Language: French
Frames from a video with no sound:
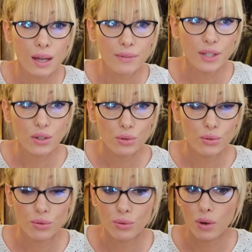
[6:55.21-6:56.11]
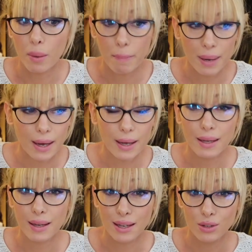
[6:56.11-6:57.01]
Des chaussures,
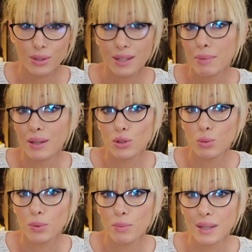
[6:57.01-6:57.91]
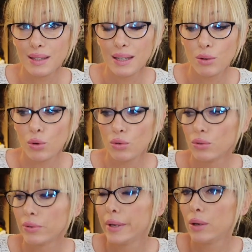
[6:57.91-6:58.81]
pareilles. Et je sais que maintenant tu peux mettre déco,
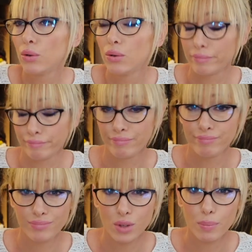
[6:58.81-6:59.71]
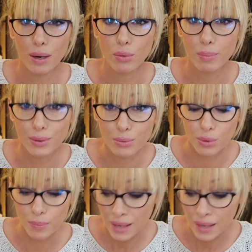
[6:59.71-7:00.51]
donc déco, n'en parlons pas non plus.